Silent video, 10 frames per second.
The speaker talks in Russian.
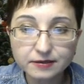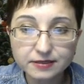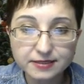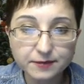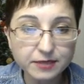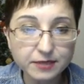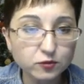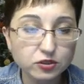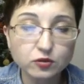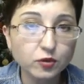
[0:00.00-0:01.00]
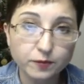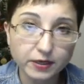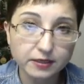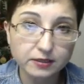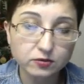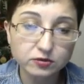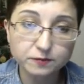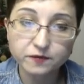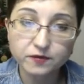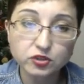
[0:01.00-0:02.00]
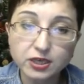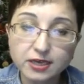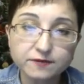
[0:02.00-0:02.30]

разобрать можно любой пакет, то есть включаться,